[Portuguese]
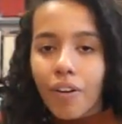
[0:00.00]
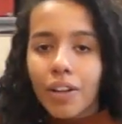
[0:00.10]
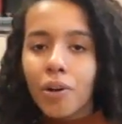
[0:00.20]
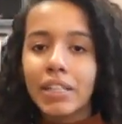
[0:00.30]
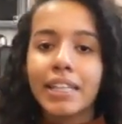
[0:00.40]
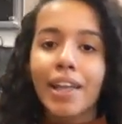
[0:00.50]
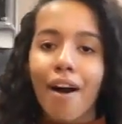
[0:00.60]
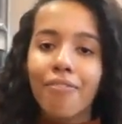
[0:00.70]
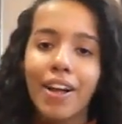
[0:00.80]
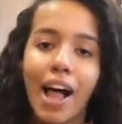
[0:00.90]
falou,
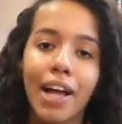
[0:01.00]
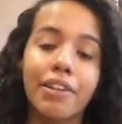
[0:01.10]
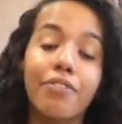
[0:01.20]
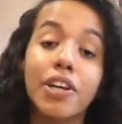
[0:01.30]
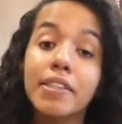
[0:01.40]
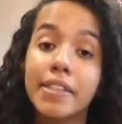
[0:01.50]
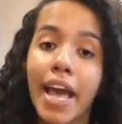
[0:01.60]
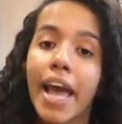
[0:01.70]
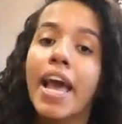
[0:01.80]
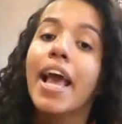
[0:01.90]
tá falado. E
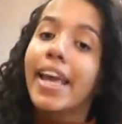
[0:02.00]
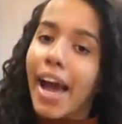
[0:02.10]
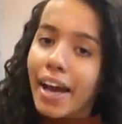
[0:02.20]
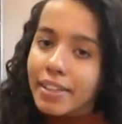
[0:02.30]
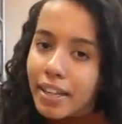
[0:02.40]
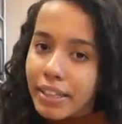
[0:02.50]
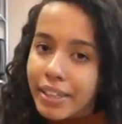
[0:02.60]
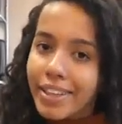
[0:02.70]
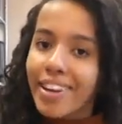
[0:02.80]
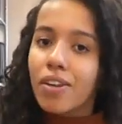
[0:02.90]
você que ainda
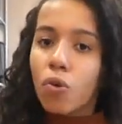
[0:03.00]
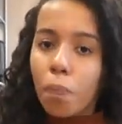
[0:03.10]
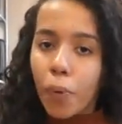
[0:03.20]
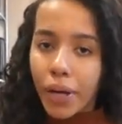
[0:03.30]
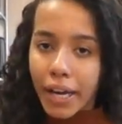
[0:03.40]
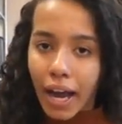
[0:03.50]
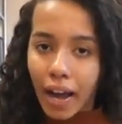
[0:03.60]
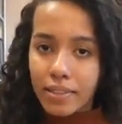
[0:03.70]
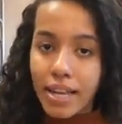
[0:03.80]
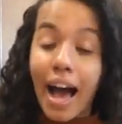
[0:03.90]
tem cupom em
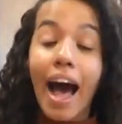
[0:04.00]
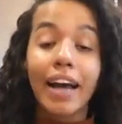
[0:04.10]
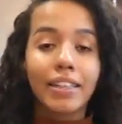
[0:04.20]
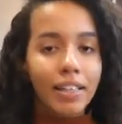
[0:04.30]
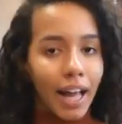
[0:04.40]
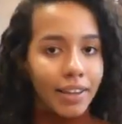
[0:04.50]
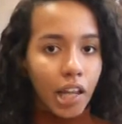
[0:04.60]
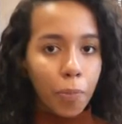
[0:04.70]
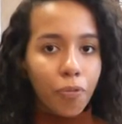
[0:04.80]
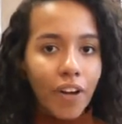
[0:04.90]
casa, ainda dá
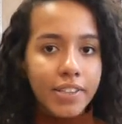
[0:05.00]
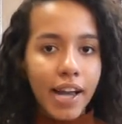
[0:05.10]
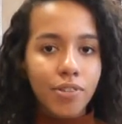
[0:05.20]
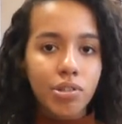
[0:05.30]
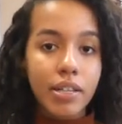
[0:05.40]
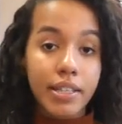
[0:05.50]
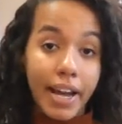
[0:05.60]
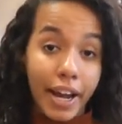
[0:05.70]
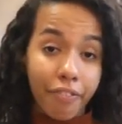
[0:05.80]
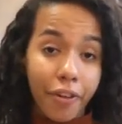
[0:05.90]
tempo de fazer a sua
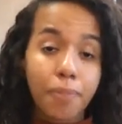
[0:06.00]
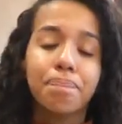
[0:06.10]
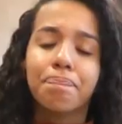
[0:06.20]
entrega, viu?